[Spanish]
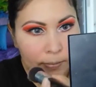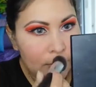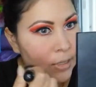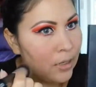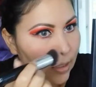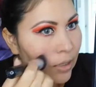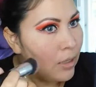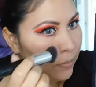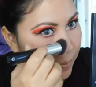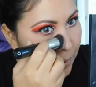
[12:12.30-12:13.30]
ya que
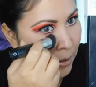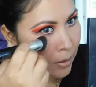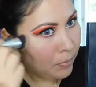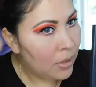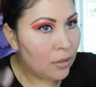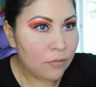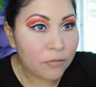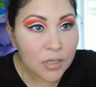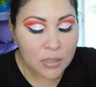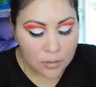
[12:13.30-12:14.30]
es bien, bien
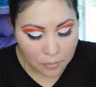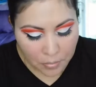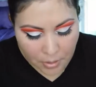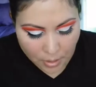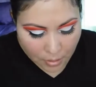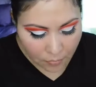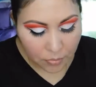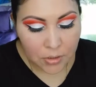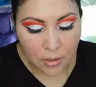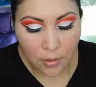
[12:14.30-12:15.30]
difícil, bien
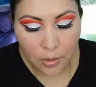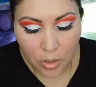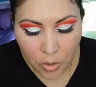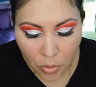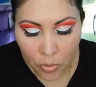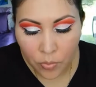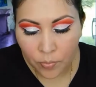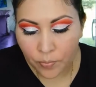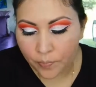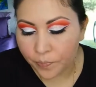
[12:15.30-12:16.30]
difícil no
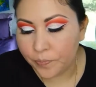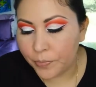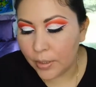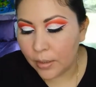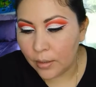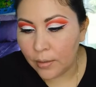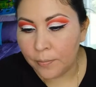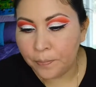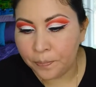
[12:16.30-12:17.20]
uh,